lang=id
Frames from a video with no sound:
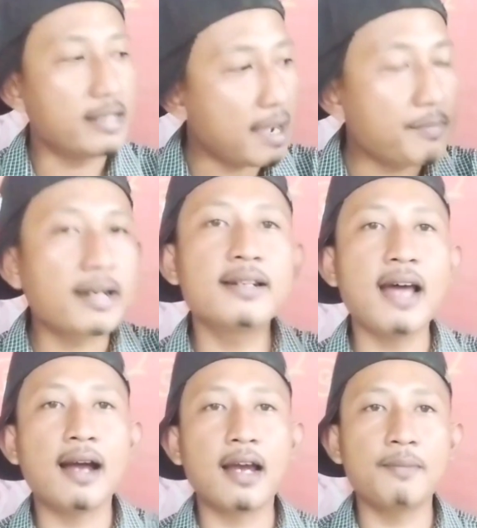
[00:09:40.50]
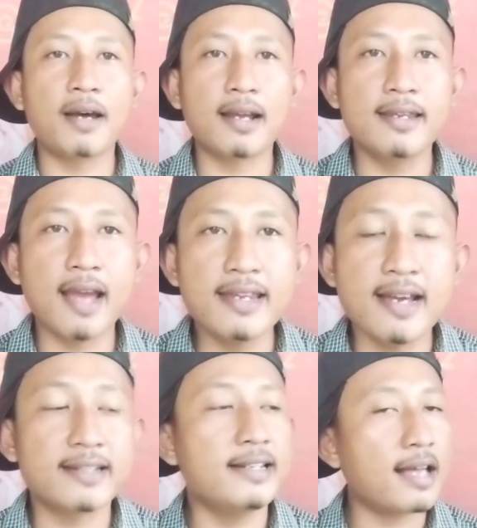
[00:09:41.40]
ya merendahkan para kiai
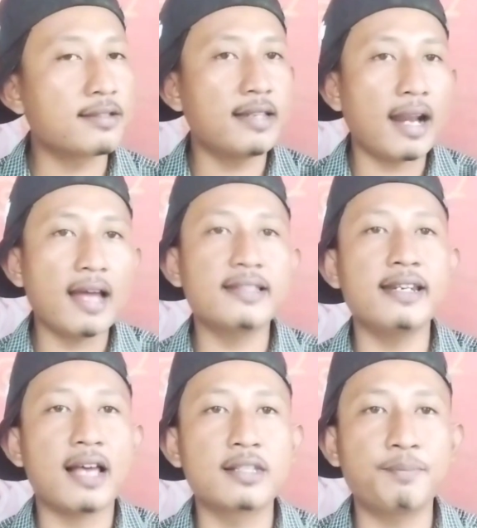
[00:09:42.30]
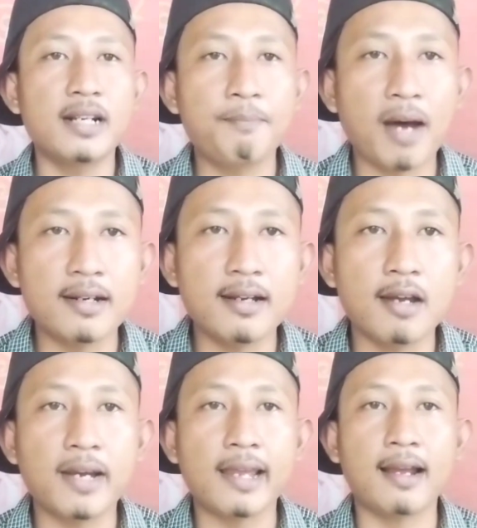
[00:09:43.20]
yang tidak sejalan tidak sependapat
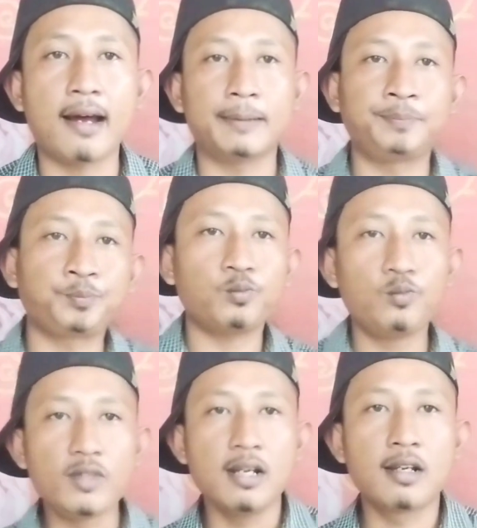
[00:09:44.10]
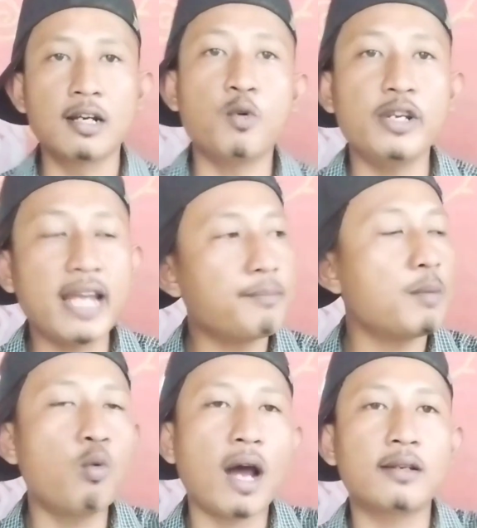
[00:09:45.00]
dengan mereka kemudian
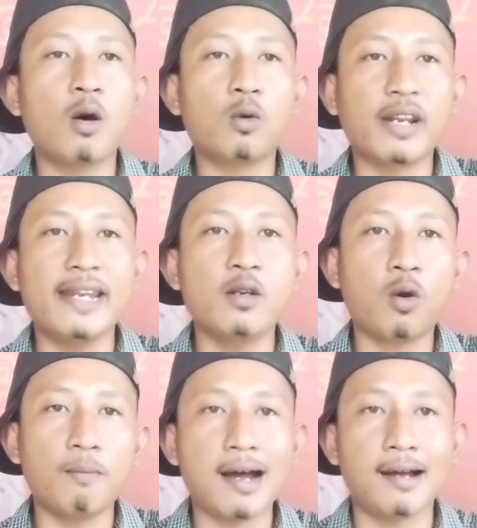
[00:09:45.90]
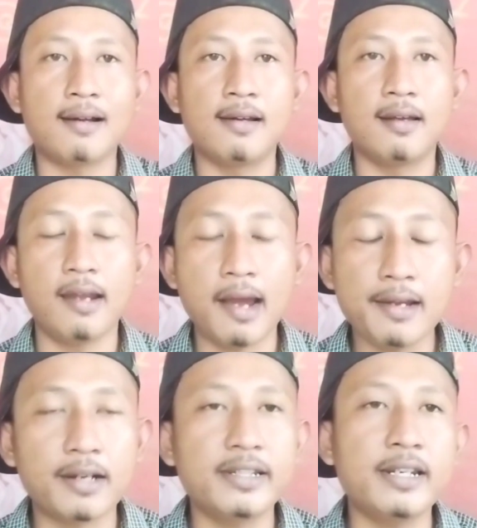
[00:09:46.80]
membuat doktrin dogma
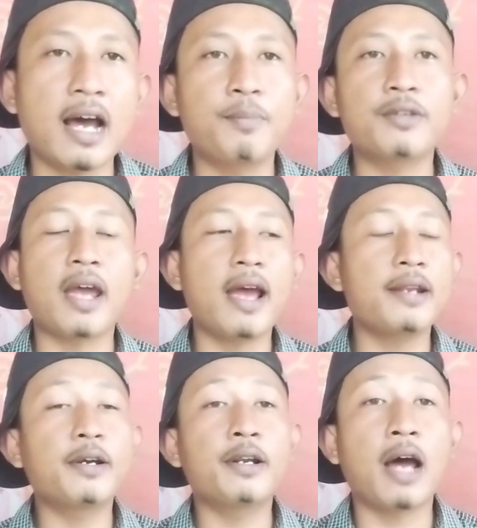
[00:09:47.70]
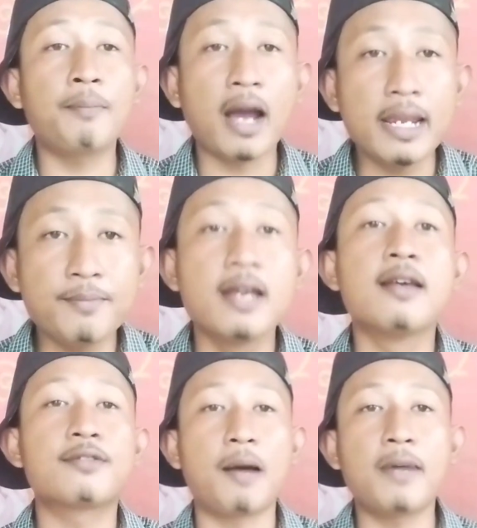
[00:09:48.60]
ya yang tidak percaya dengan habaib
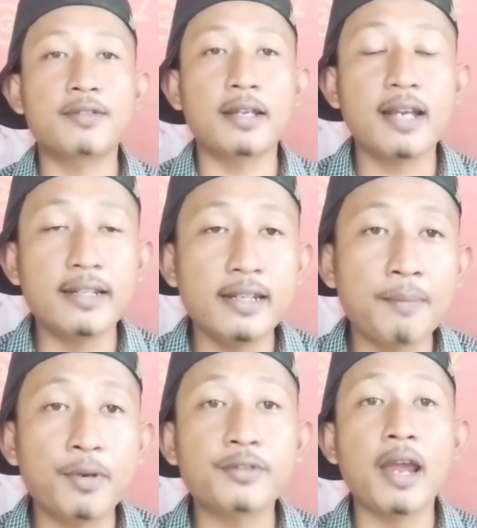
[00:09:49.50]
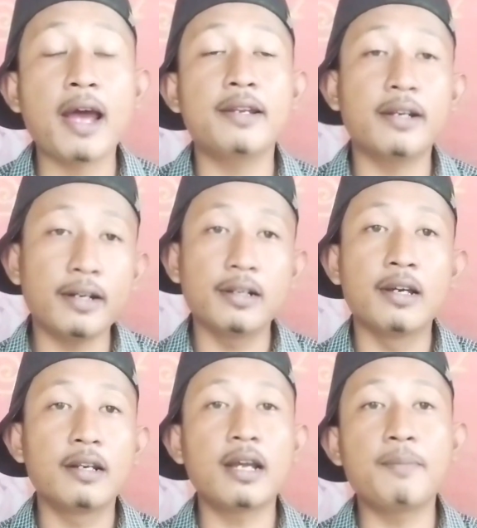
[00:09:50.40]
sama saja tidak percaya dengan
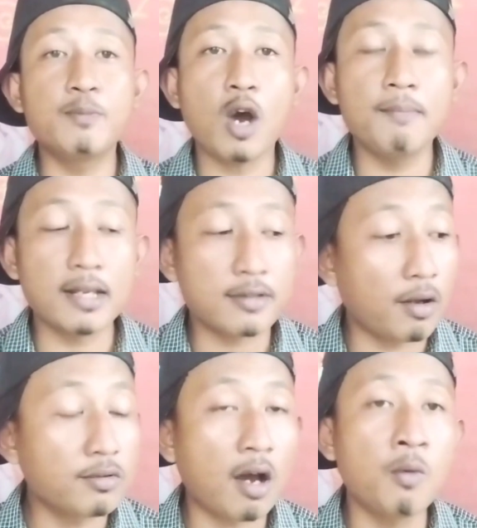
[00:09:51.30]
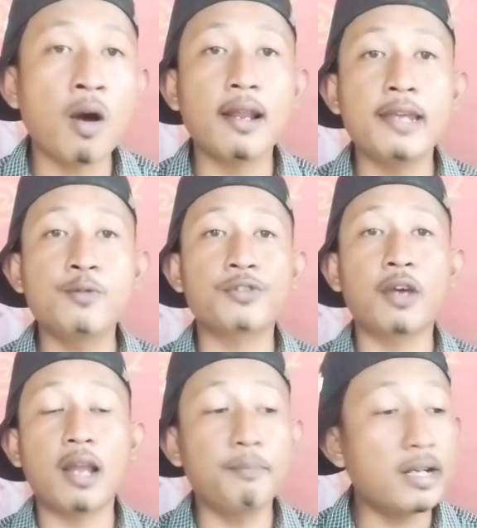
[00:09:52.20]
Nabi Muhammad sallallahu alaihi
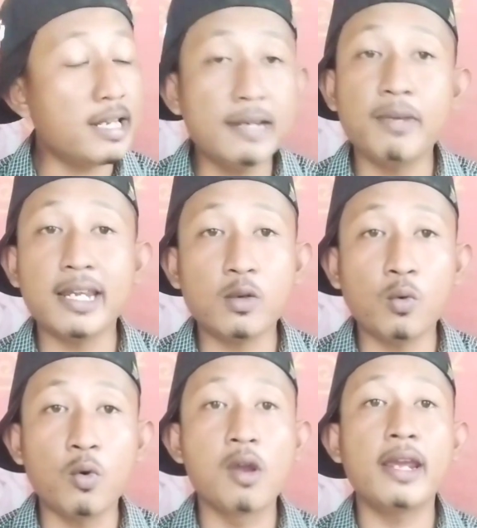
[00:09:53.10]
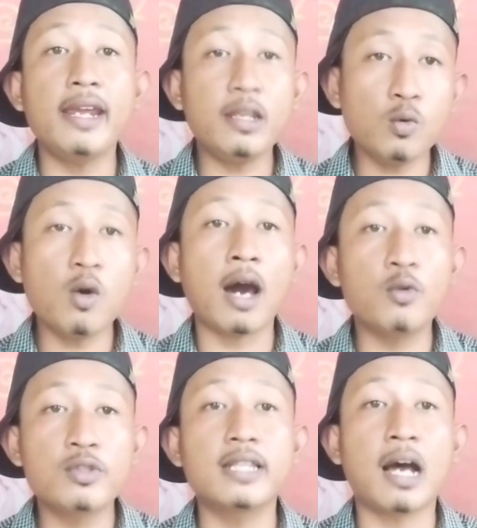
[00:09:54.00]
wasallam begini begitu itu
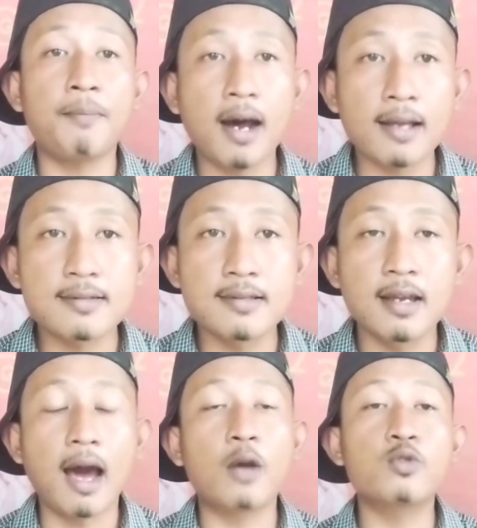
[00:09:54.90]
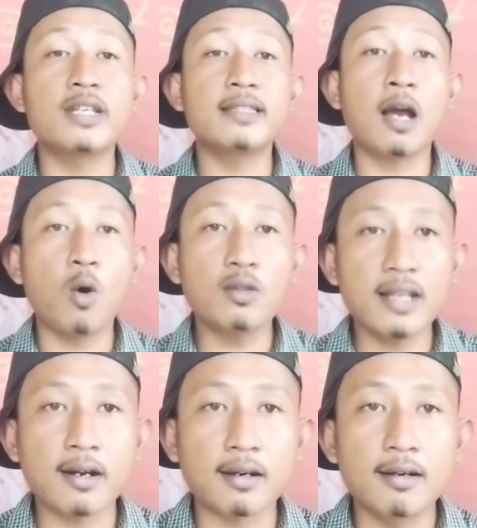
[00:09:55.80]
harus kita bahas harus kita
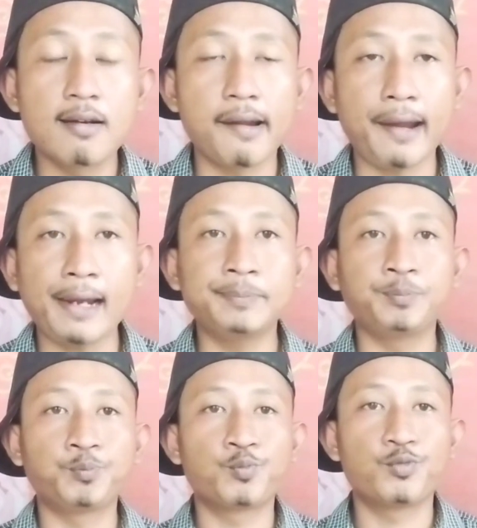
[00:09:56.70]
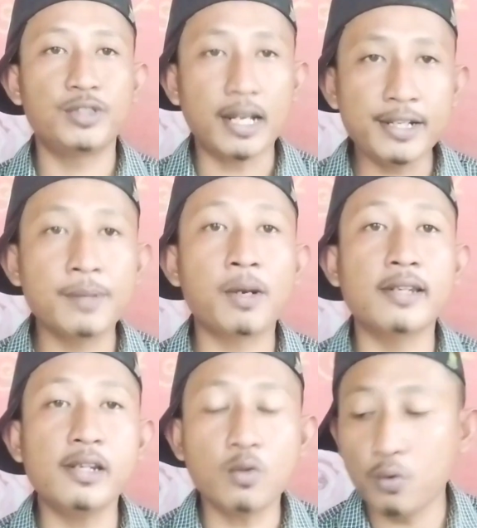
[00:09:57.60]
counter ya jadi
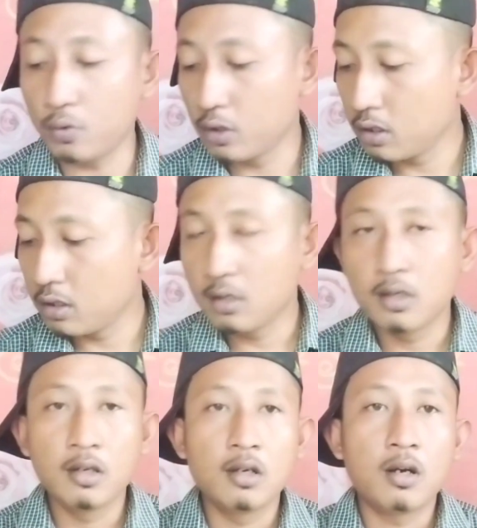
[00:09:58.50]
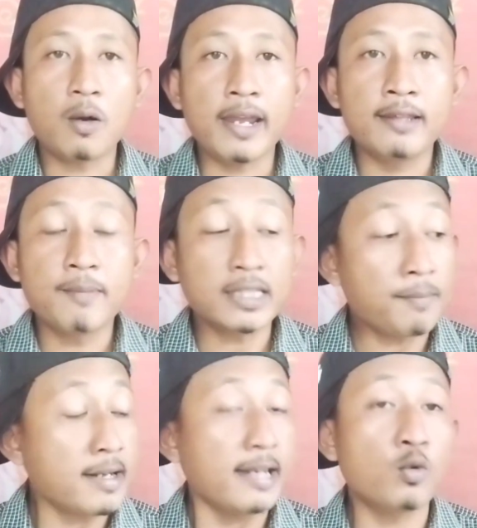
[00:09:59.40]
seperti itu Oke
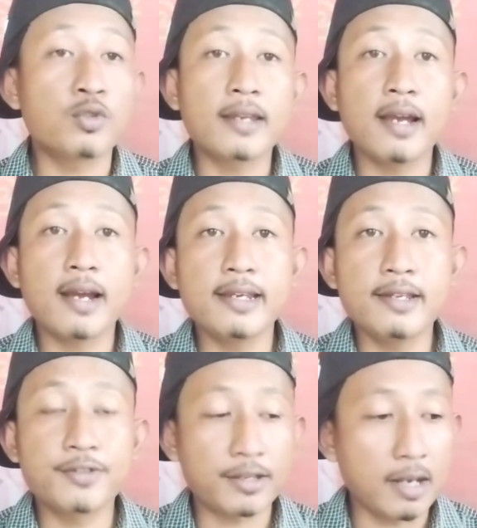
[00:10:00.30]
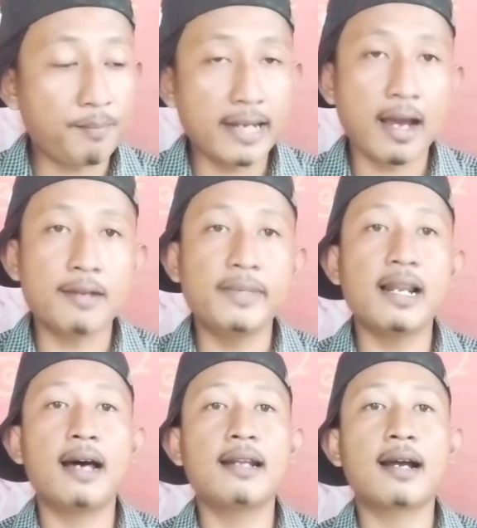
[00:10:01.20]
teman-teman itu saja yang ingin saya sampaikan
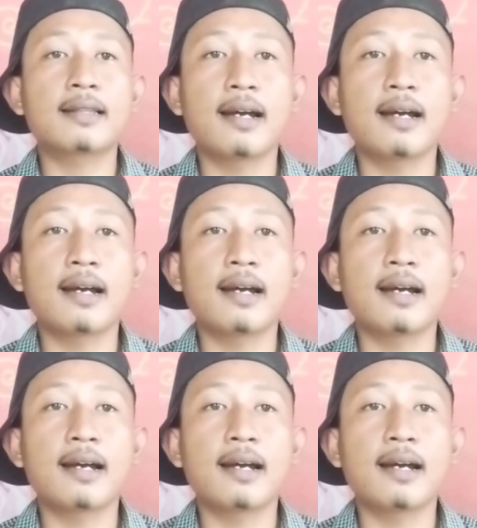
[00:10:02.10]
Bila ada